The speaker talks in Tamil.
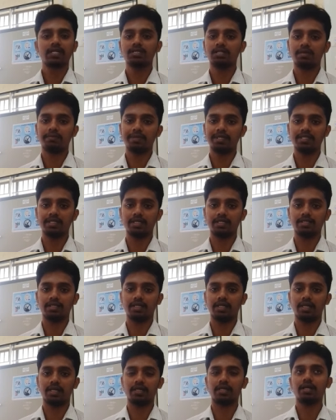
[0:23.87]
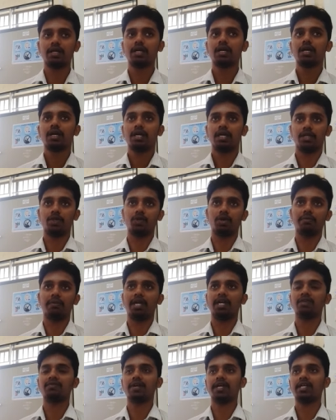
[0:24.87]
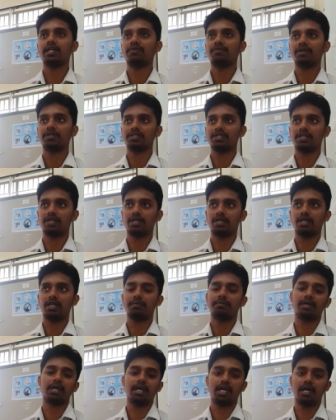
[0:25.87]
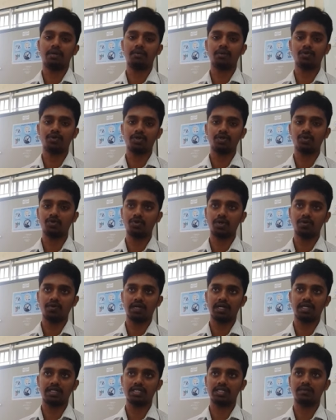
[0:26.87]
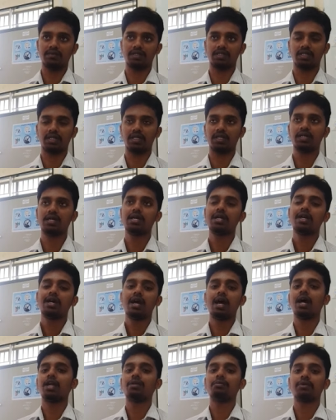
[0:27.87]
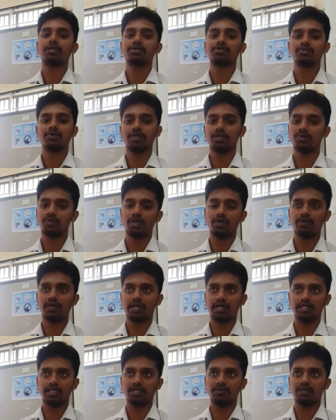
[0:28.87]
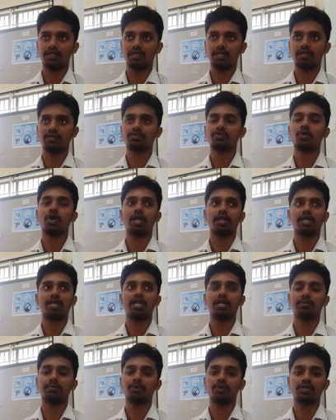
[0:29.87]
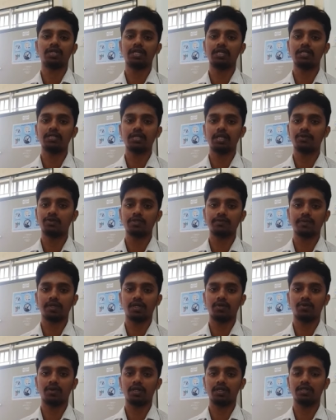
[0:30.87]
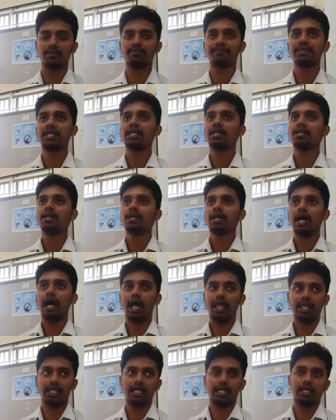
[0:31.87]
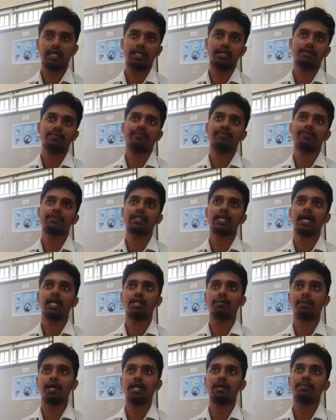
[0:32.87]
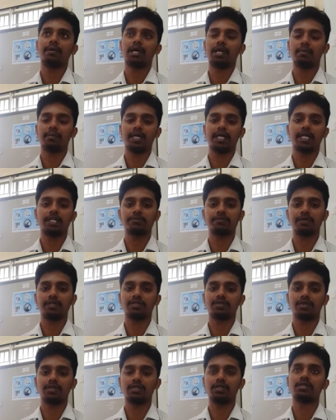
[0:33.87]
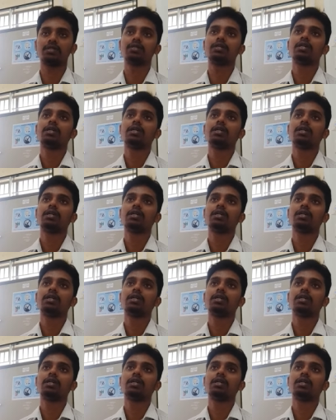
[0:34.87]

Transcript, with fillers: சிபிசிஎஸ்சிஏ இதோட மெயின் வைட்டல் ஃபங்க்ஷன் என்னென்னா இப்போ நாமளும் வந்து ஒரு உயிர் ஜீவன் தான் அனிமல்ஸும் வந்து உயிர் வாழ்கிற ஜீவன் தான் ஸோ அதையும் நம்ம வந்து ஈஸியாக யூஸ் பண்ணிக்கூடாது அதனால் அது மேலே பண்ணப்படுற எக்ஸ்பெரிமெண்ட்ஸ் வந்து